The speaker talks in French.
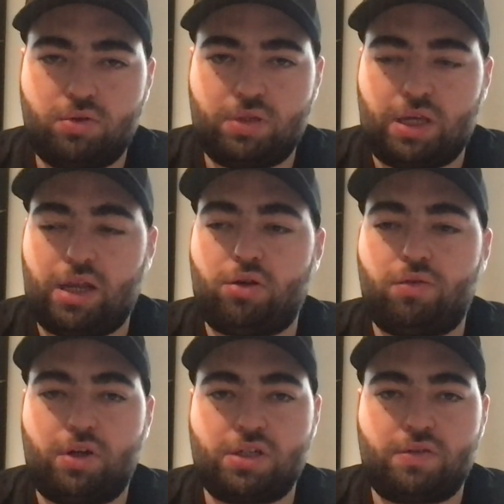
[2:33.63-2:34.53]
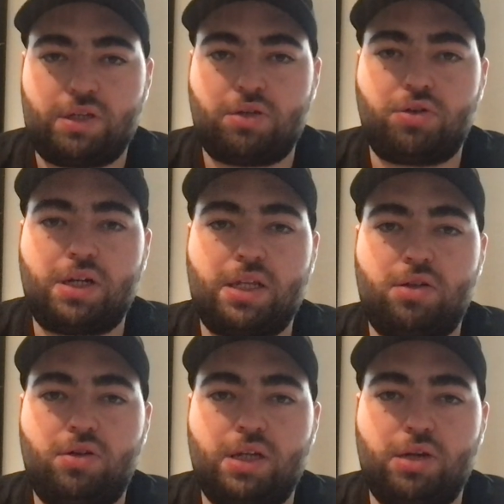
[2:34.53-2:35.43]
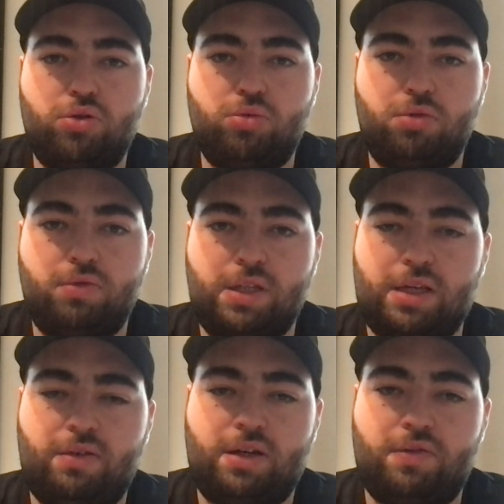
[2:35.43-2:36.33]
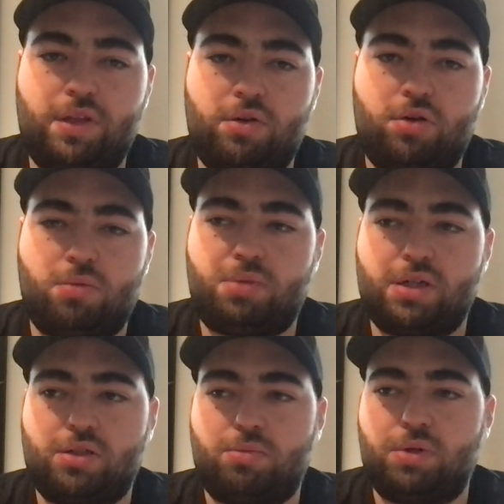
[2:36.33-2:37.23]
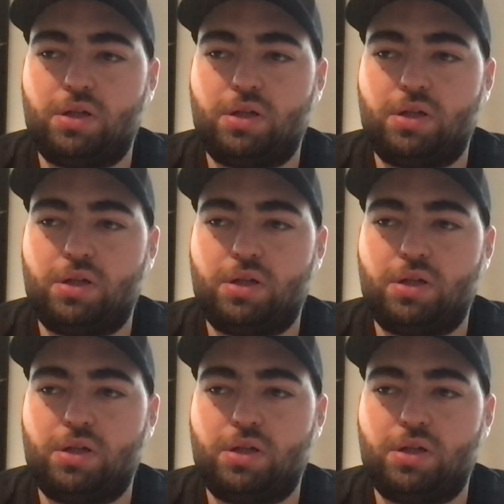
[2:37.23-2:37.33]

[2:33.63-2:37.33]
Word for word: Il y a quelques fois, j'ai fait quelques clins d'œil à WWE e à travers les vidéos, comme par exemple